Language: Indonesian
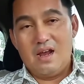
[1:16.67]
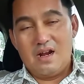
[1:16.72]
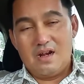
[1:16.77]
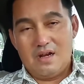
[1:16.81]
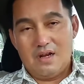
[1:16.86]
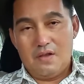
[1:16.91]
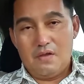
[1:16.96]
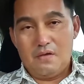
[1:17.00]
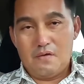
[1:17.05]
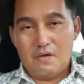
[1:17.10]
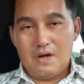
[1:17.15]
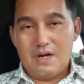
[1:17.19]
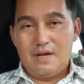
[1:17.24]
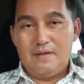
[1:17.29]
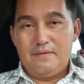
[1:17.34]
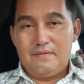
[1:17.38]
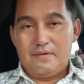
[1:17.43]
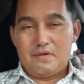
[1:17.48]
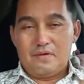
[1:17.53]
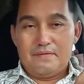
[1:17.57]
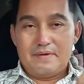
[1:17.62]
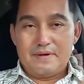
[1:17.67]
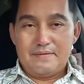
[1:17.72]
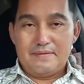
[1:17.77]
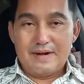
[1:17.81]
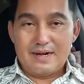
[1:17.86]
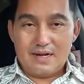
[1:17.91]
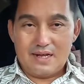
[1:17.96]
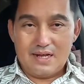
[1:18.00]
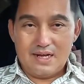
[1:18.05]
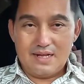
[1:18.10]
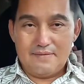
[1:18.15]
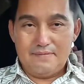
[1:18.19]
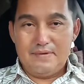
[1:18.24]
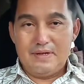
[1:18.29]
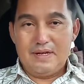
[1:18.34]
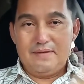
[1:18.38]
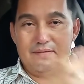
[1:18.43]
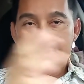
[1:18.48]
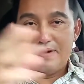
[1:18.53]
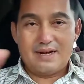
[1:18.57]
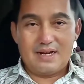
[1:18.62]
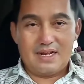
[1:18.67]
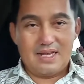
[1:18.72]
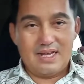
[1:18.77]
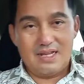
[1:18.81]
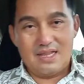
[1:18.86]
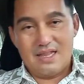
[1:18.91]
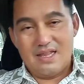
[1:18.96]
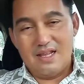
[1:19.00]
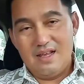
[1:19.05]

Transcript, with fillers: dan juga di supermarket, minimarket